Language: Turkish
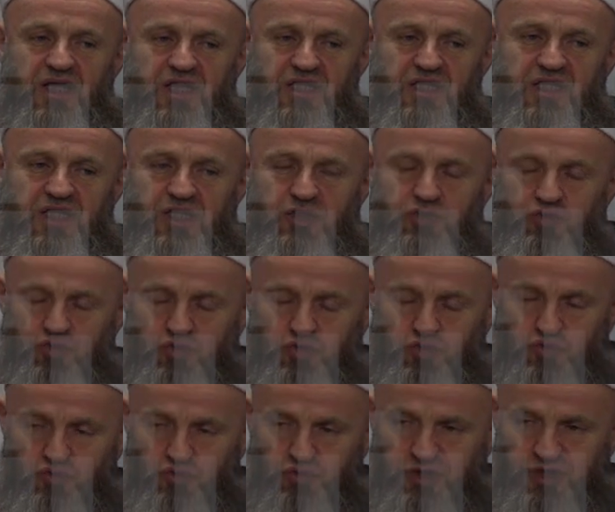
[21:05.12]
Allah
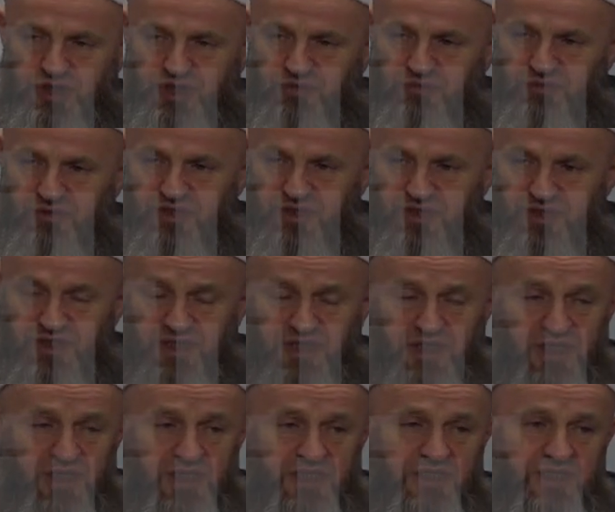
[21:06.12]
dostu kimdir ne
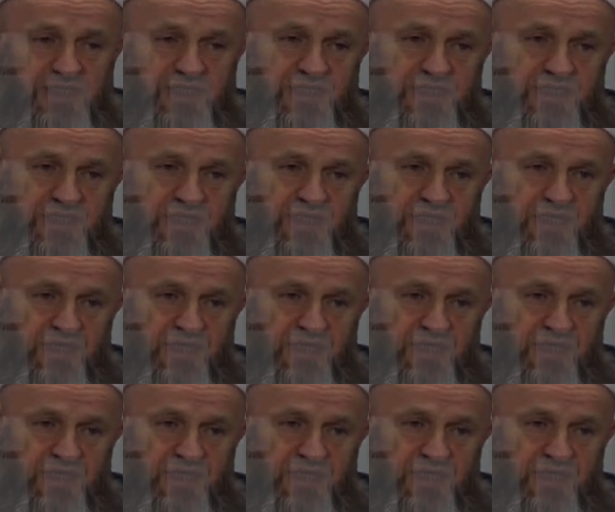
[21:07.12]
dersiniz?